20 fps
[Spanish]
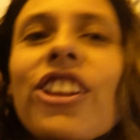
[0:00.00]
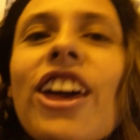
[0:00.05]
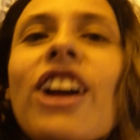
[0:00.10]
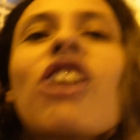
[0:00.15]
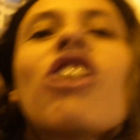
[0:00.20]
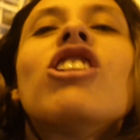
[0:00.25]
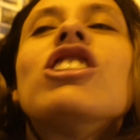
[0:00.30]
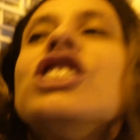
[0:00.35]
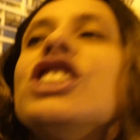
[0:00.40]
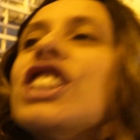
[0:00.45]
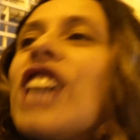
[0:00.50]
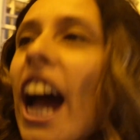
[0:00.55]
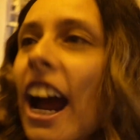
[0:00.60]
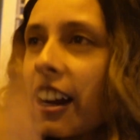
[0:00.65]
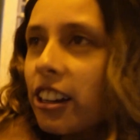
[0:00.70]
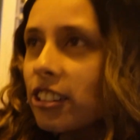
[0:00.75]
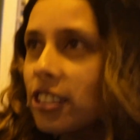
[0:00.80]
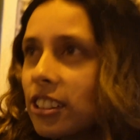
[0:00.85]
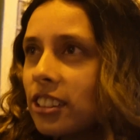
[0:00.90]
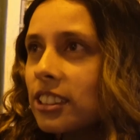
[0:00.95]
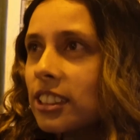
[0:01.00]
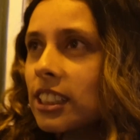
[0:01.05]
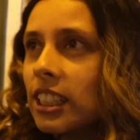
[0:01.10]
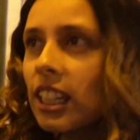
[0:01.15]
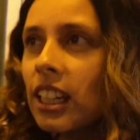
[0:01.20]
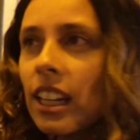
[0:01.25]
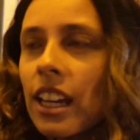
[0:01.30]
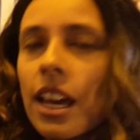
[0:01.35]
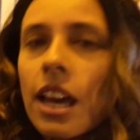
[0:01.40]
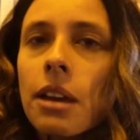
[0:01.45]
degollaron,
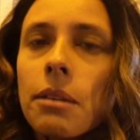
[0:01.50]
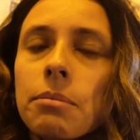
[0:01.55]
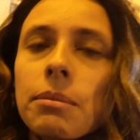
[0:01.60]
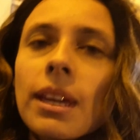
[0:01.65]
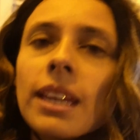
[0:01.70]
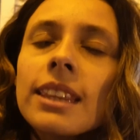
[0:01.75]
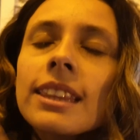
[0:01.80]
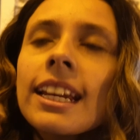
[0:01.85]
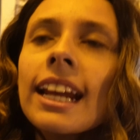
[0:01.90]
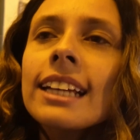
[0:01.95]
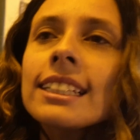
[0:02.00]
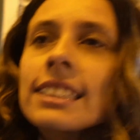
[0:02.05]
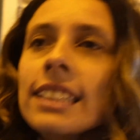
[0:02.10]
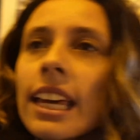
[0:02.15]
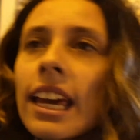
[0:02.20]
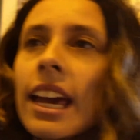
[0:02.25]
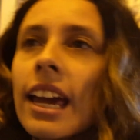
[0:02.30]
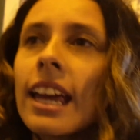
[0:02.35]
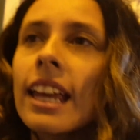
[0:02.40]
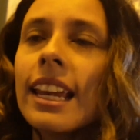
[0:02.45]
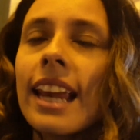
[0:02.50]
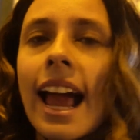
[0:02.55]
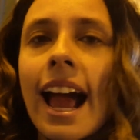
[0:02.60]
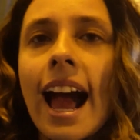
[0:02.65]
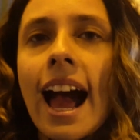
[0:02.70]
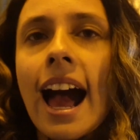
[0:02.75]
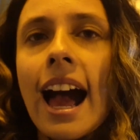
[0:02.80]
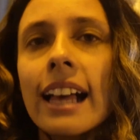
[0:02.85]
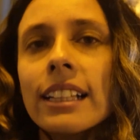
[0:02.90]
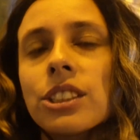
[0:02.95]
¿sí? Mientras que
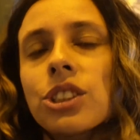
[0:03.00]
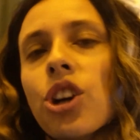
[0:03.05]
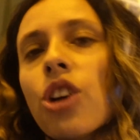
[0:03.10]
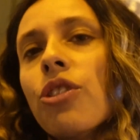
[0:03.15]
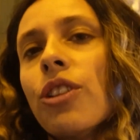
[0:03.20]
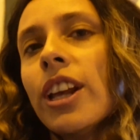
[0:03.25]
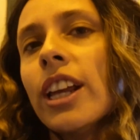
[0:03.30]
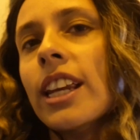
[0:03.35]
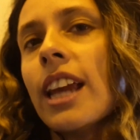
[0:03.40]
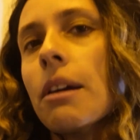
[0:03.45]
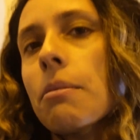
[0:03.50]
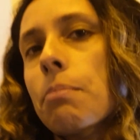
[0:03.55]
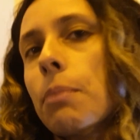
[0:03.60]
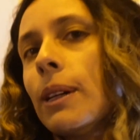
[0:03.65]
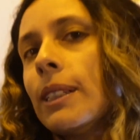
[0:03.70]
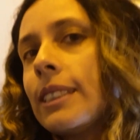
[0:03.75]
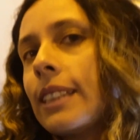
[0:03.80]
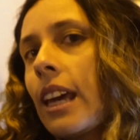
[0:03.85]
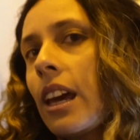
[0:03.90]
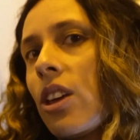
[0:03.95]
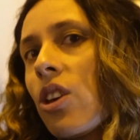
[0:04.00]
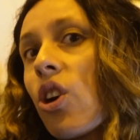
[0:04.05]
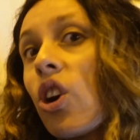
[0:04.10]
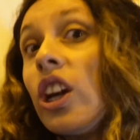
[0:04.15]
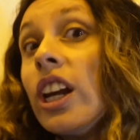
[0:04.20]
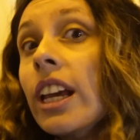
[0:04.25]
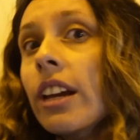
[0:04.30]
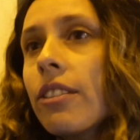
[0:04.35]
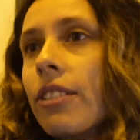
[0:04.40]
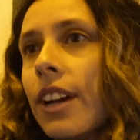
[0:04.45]
la sobrina pues quedó
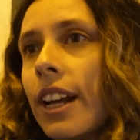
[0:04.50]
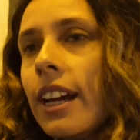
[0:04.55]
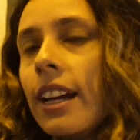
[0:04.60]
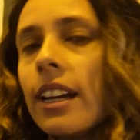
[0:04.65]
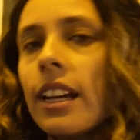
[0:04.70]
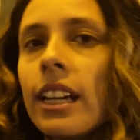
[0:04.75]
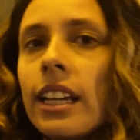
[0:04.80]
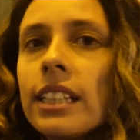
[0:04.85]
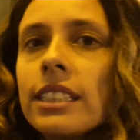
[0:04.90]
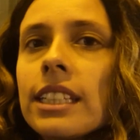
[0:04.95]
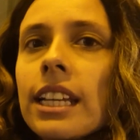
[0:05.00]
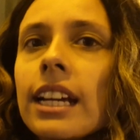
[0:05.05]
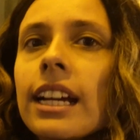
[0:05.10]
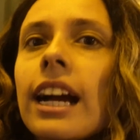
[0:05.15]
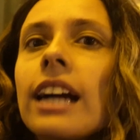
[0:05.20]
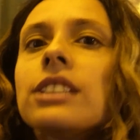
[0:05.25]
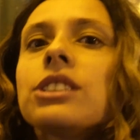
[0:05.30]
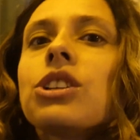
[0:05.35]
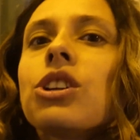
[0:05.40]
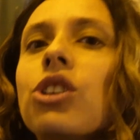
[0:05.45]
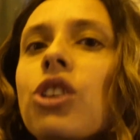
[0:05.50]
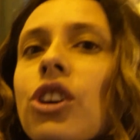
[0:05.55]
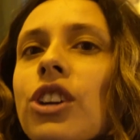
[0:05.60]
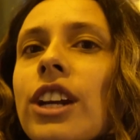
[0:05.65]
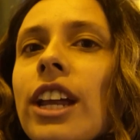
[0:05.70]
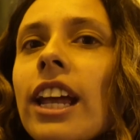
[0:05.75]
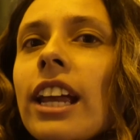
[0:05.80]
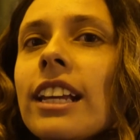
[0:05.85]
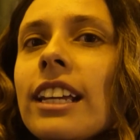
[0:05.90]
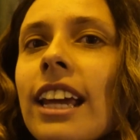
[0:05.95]
libre y se casó con
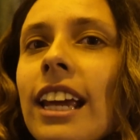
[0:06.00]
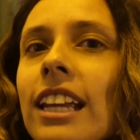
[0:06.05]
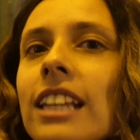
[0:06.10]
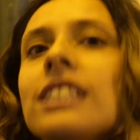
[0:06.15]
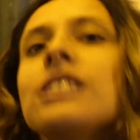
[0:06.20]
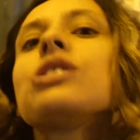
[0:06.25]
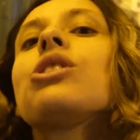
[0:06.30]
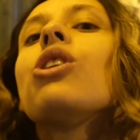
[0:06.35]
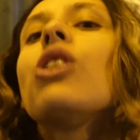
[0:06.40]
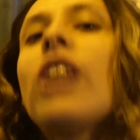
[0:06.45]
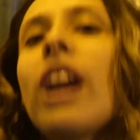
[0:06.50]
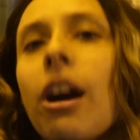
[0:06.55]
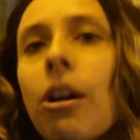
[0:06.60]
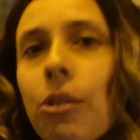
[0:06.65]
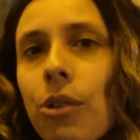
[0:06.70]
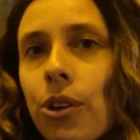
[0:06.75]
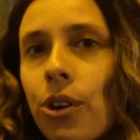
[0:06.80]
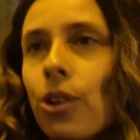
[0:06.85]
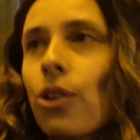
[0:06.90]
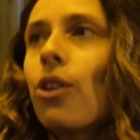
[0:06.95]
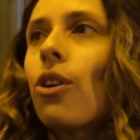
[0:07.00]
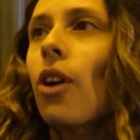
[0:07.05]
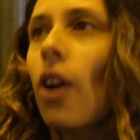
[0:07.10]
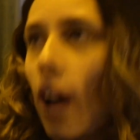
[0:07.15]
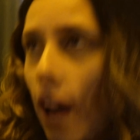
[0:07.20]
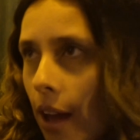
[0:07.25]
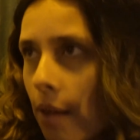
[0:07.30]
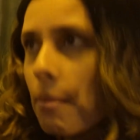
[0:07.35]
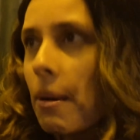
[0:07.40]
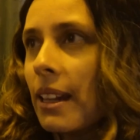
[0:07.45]
él, que les colaboró
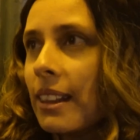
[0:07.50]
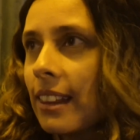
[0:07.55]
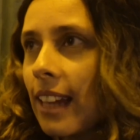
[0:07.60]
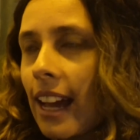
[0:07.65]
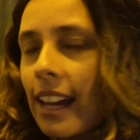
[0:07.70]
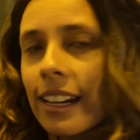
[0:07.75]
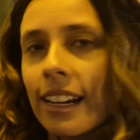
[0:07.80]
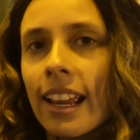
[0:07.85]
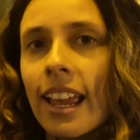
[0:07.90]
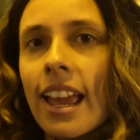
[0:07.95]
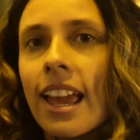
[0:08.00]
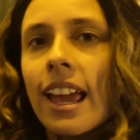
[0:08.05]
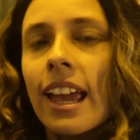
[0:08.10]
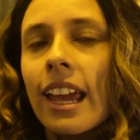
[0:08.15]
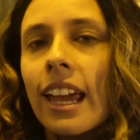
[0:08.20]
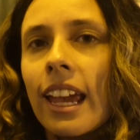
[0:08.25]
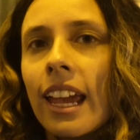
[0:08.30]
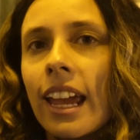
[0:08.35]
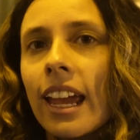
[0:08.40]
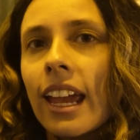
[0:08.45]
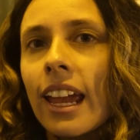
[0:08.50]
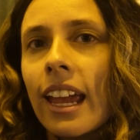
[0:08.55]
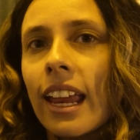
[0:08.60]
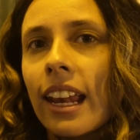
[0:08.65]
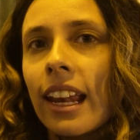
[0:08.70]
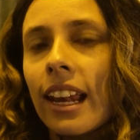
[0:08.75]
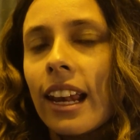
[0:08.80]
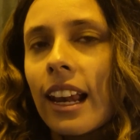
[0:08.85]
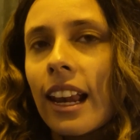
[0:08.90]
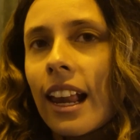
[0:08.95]
a matar
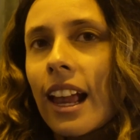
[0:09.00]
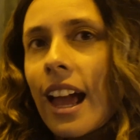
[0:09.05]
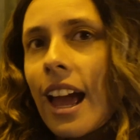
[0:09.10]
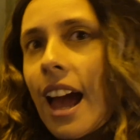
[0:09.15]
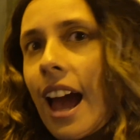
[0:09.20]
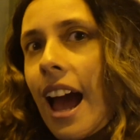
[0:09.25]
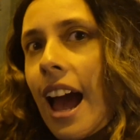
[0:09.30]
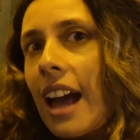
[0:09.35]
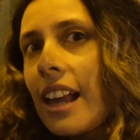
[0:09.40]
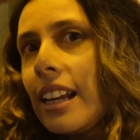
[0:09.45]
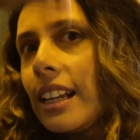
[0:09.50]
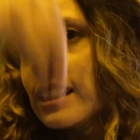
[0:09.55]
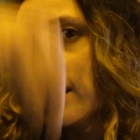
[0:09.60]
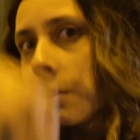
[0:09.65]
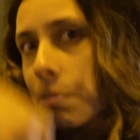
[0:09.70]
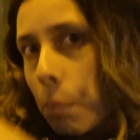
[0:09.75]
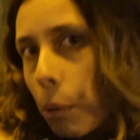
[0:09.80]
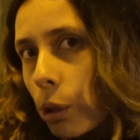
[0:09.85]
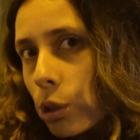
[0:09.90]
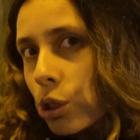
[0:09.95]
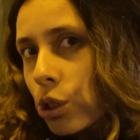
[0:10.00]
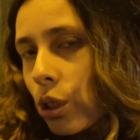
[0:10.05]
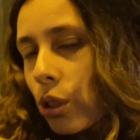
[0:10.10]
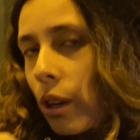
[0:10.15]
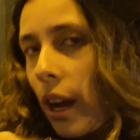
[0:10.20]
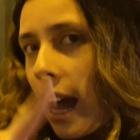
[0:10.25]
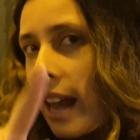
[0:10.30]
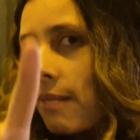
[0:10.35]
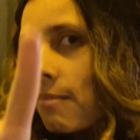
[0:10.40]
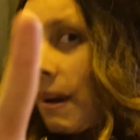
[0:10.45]
al esposo,
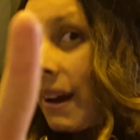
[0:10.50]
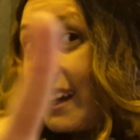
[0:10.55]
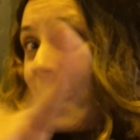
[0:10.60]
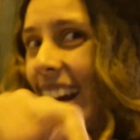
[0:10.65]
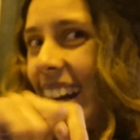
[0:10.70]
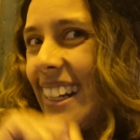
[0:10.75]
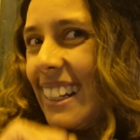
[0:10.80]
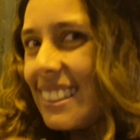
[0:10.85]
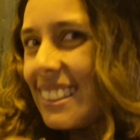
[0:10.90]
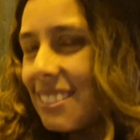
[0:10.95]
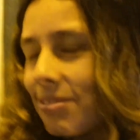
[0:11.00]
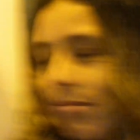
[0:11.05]
al bailarín.